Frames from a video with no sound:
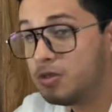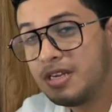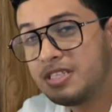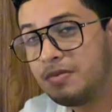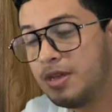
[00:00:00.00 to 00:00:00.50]
van a
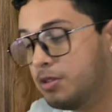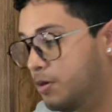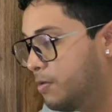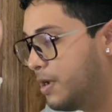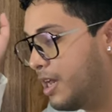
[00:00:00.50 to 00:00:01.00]
estar
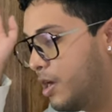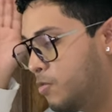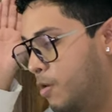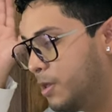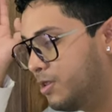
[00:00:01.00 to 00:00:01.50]
viendo, va a llegar un
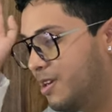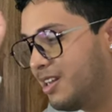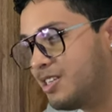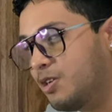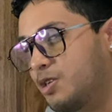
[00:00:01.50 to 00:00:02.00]
momento en el
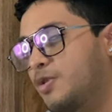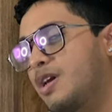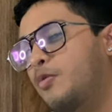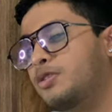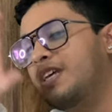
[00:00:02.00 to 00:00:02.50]
que se los voy a
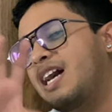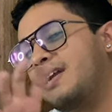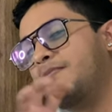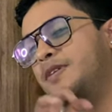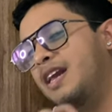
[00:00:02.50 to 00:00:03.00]

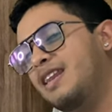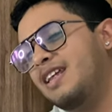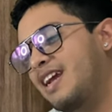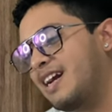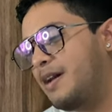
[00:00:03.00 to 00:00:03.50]
mostrar bien
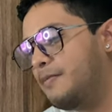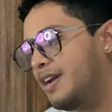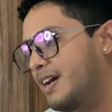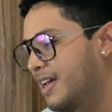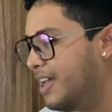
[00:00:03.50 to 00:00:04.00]
en la
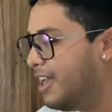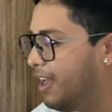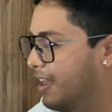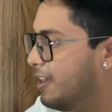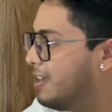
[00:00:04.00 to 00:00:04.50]
cámara
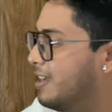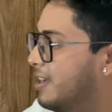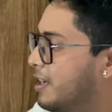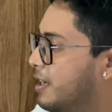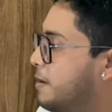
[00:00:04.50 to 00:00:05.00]

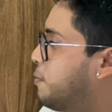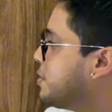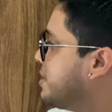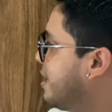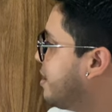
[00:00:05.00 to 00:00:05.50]
y,
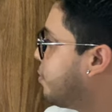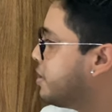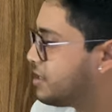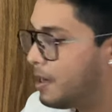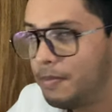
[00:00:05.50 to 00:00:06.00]
pues nada, voy
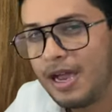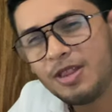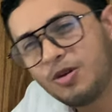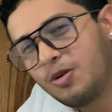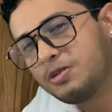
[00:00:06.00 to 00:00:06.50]
a estar
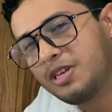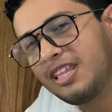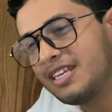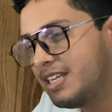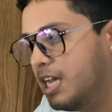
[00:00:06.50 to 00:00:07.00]
pegando
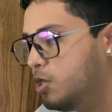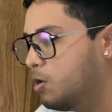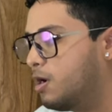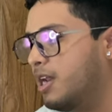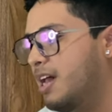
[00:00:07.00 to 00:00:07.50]
cositas que
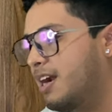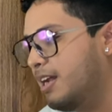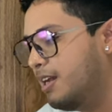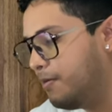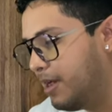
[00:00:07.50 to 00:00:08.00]
yo crea
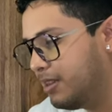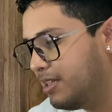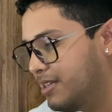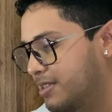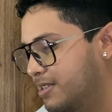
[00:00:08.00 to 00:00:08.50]

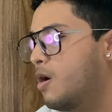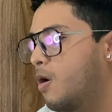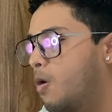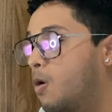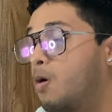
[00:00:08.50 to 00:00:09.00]
relevantes
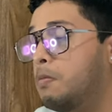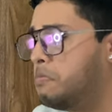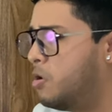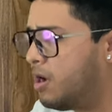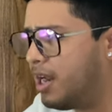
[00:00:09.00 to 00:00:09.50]
o,
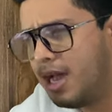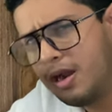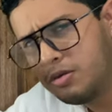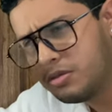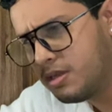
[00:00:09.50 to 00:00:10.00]
o
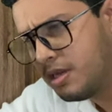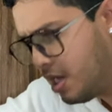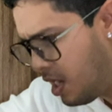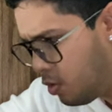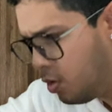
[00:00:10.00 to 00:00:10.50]
regalos de
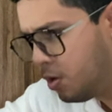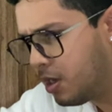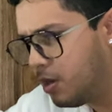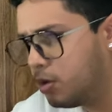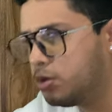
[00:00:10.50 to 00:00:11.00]
alguno
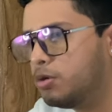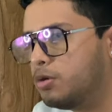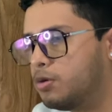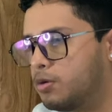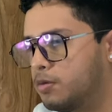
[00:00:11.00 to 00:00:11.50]
que
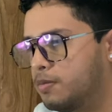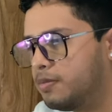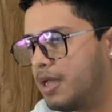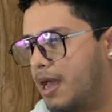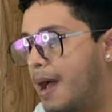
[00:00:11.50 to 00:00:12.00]
otro
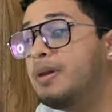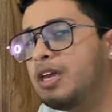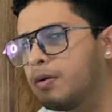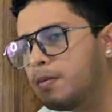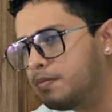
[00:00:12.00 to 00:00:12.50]

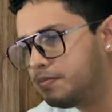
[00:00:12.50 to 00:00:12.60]
amigo.